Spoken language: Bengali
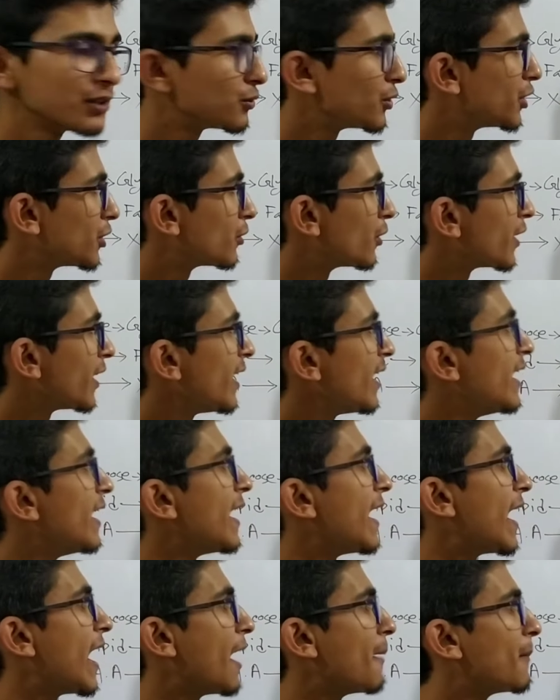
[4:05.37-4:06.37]
কী তৈরি করে
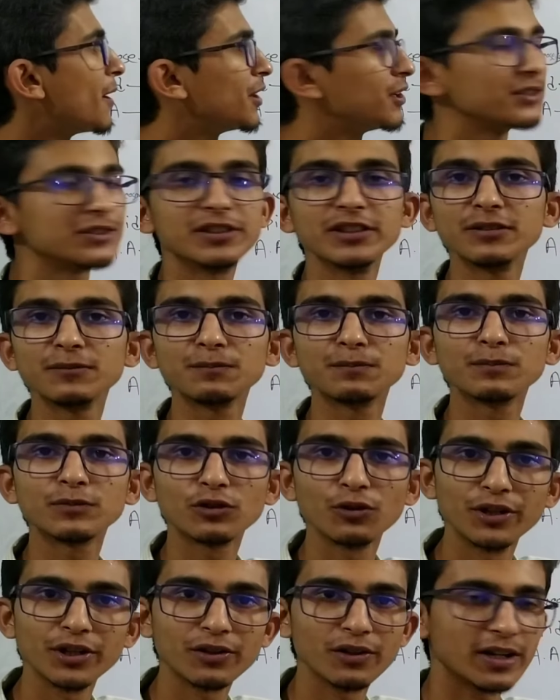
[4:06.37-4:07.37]
অ্যামাইনো অ্যাসিড
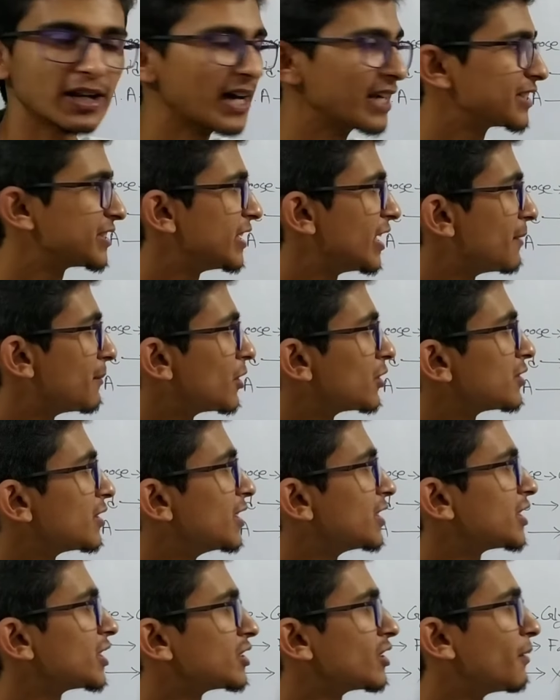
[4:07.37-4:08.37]
তৈরি করে আর সেই অ্যামাইনো
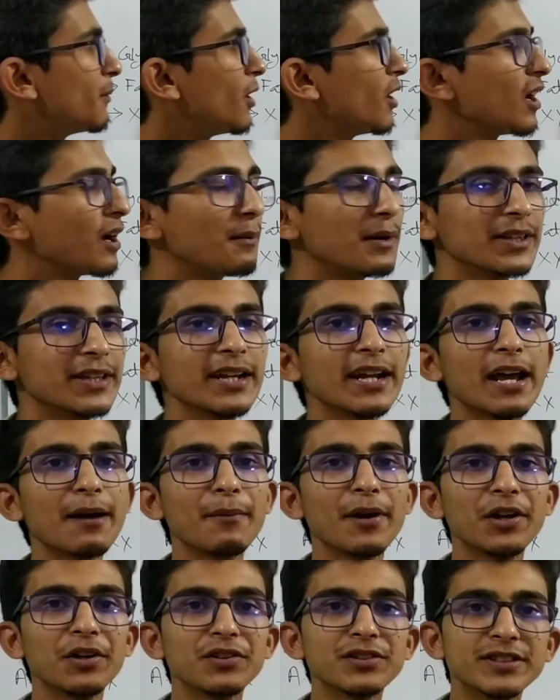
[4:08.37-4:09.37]
অ্যাসিড এসে জমা হয় আমাদের
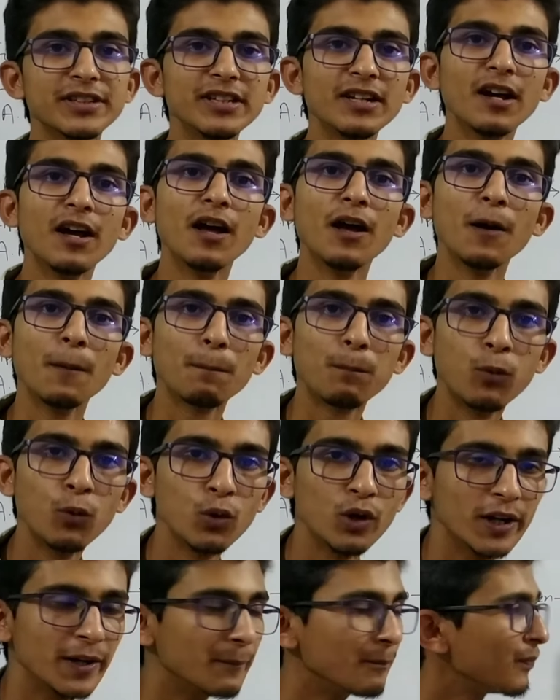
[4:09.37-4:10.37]
অ্যামাইনো অ্যাসিড
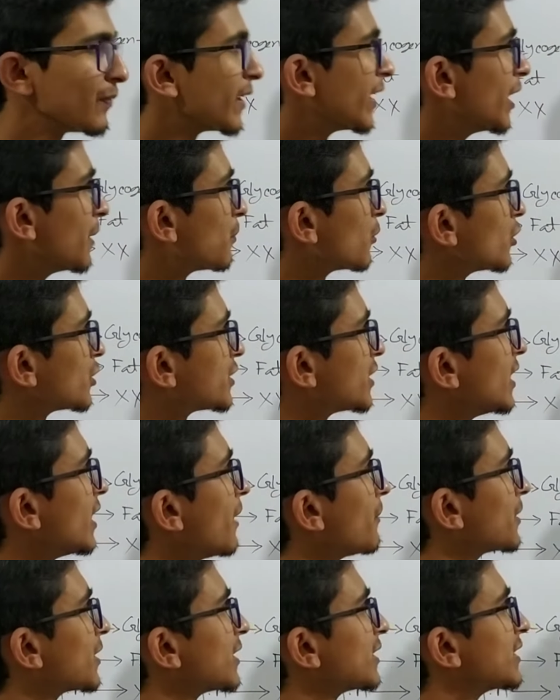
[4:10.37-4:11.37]
পুলে এরপর হচ্ছে
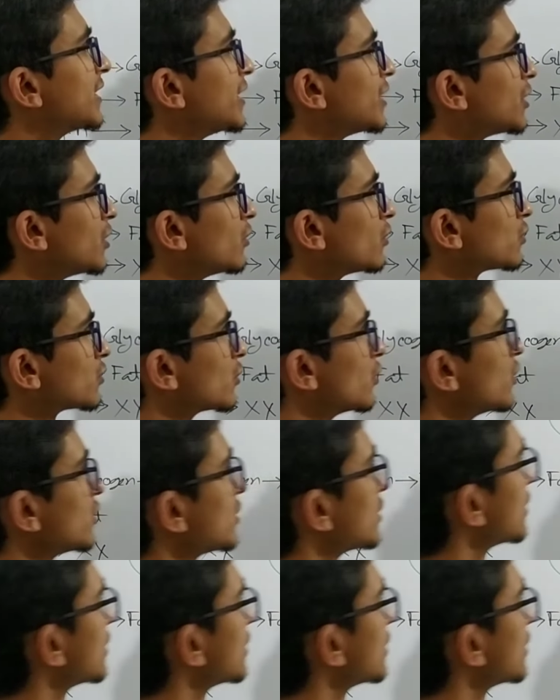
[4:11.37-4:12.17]
আমাদের দ্বিতীয় সোর্স